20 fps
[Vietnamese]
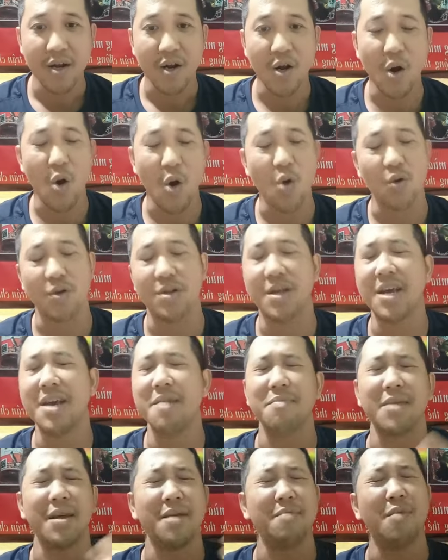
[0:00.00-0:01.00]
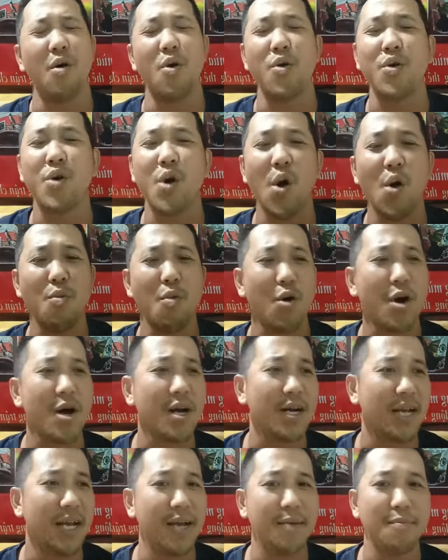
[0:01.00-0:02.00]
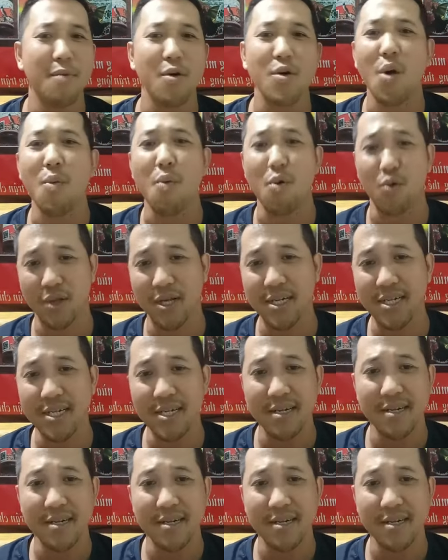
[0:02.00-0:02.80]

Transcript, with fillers: Còn chim thì mỗi con một cơ địa, mỗi con một tính